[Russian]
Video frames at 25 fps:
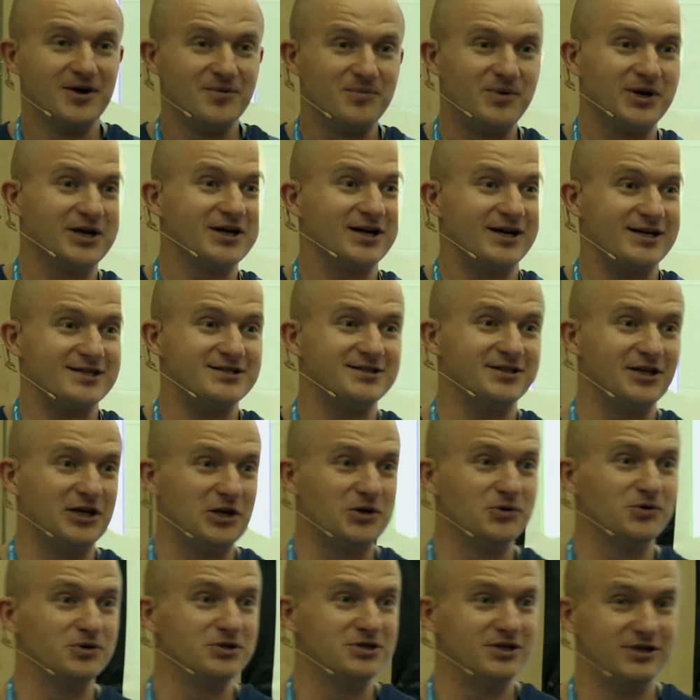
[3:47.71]
прекрасные
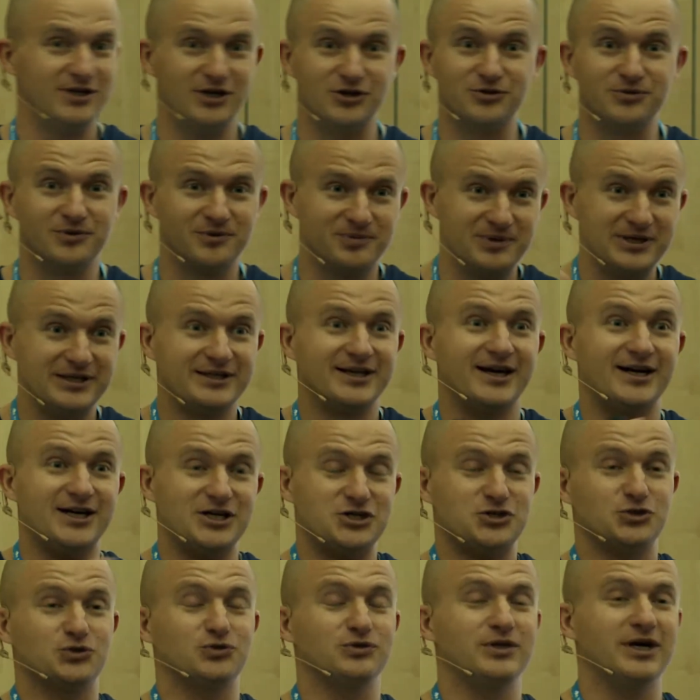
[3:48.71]
люди. Я думал, блин, я
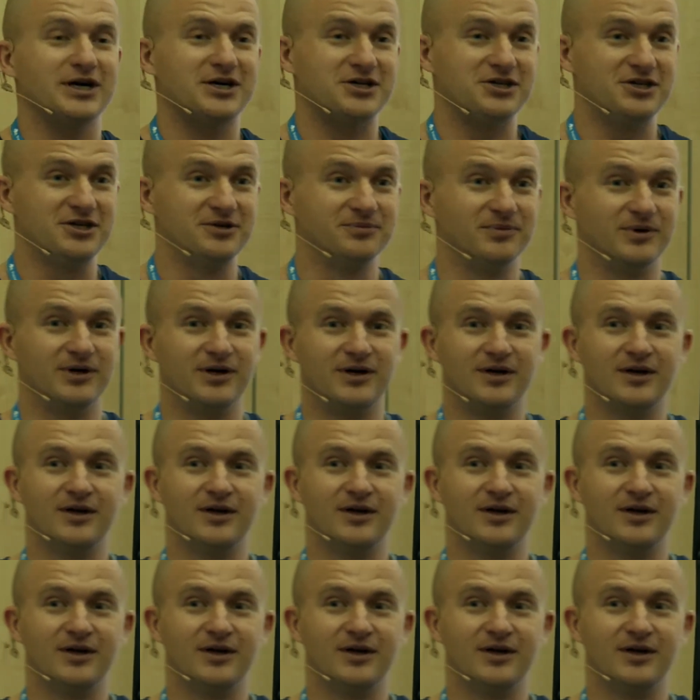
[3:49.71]
хочу туда к ним.